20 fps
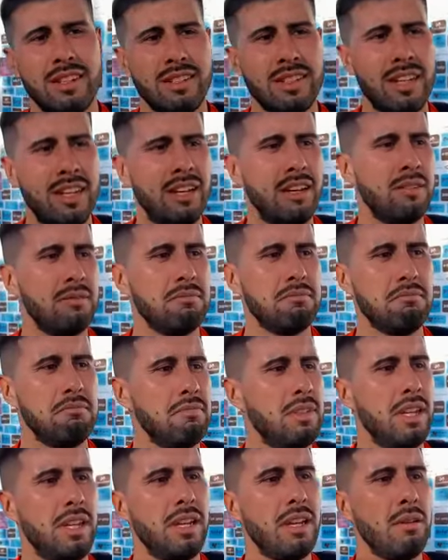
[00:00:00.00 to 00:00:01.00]
Nada,
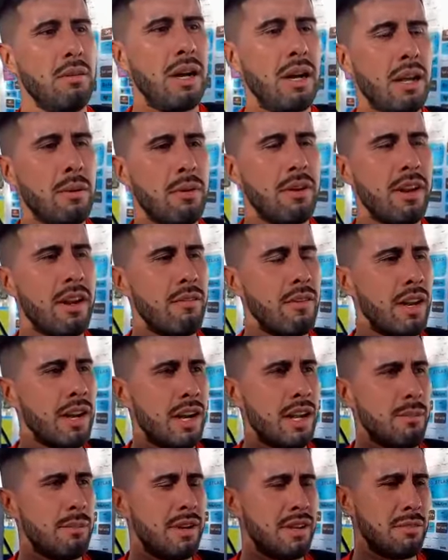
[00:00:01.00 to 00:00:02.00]
eh, hay que ver, ver,
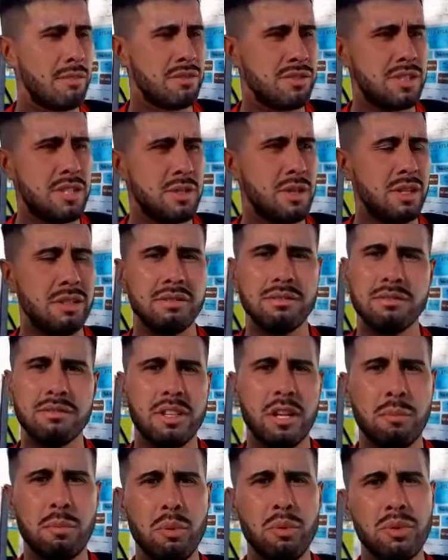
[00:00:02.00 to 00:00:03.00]
la parte positiva,
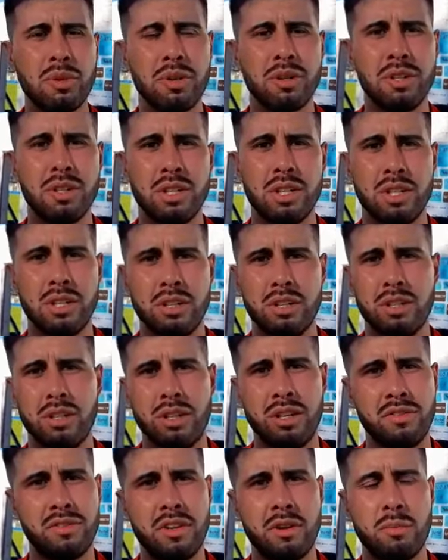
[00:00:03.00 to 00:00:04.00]
tres puntos,
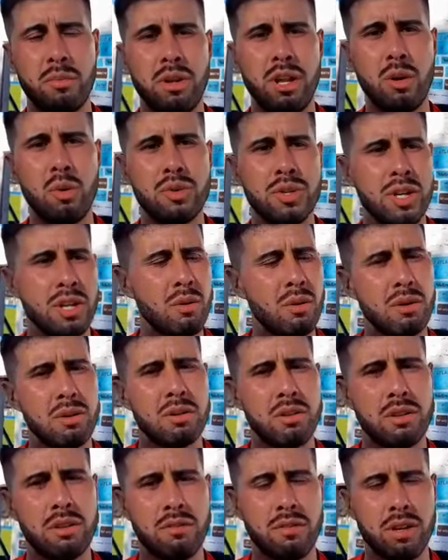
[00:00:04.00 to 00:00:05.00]
eh, seguimos la lucha y bueno,
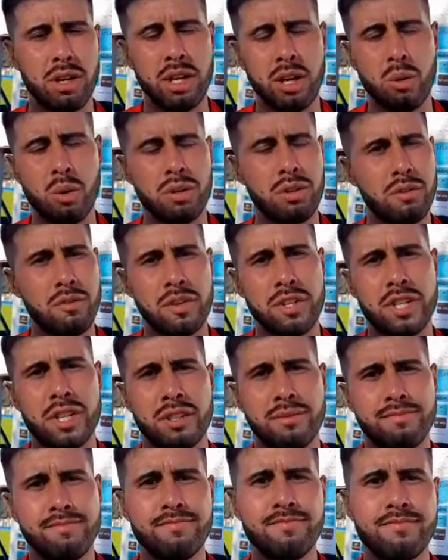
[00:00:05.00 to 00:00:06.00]
quedan cuatro fechas.
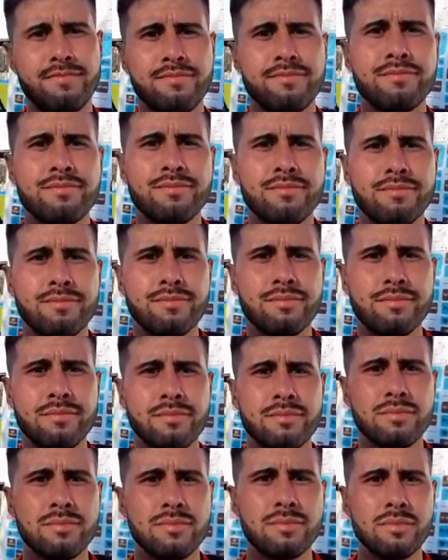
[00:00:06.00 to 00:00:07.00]
¿Era para
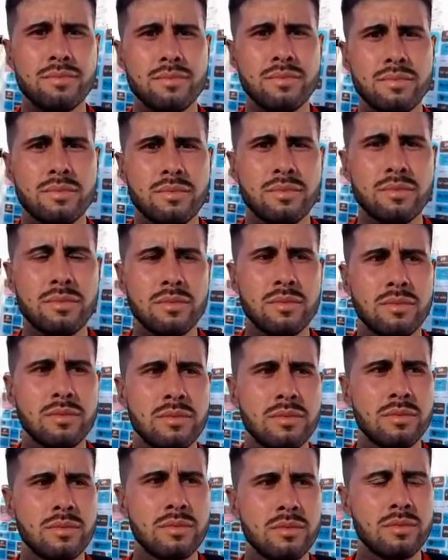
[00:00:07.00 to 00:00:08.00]
cerrarlo el partido antes y
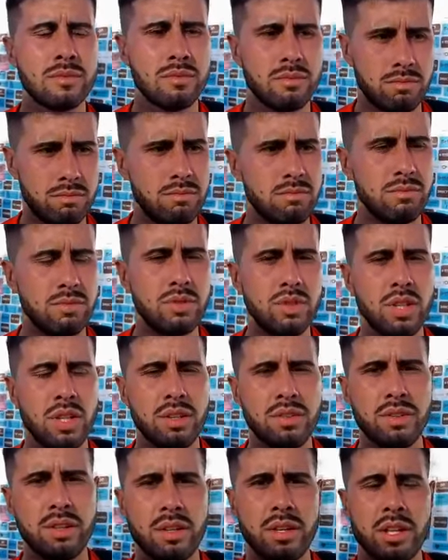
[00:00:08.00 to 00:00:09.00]
no sufrir hasta el final?
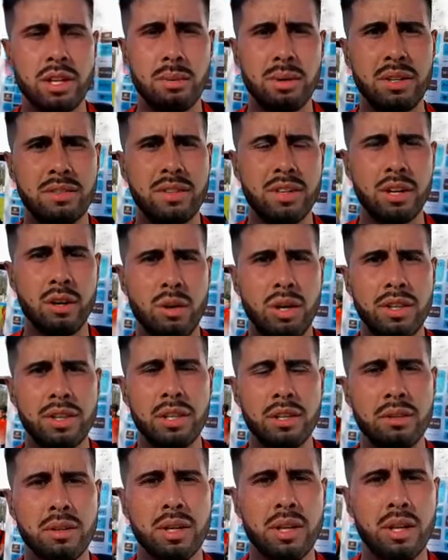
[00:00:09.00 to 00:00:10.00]
Sí, sí, era para cerrarlo
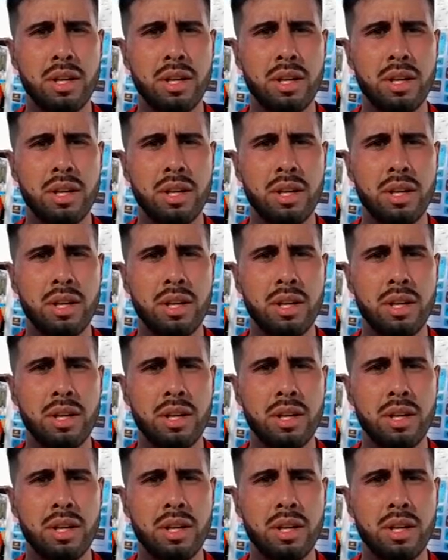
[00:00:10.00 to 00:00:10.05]
antes.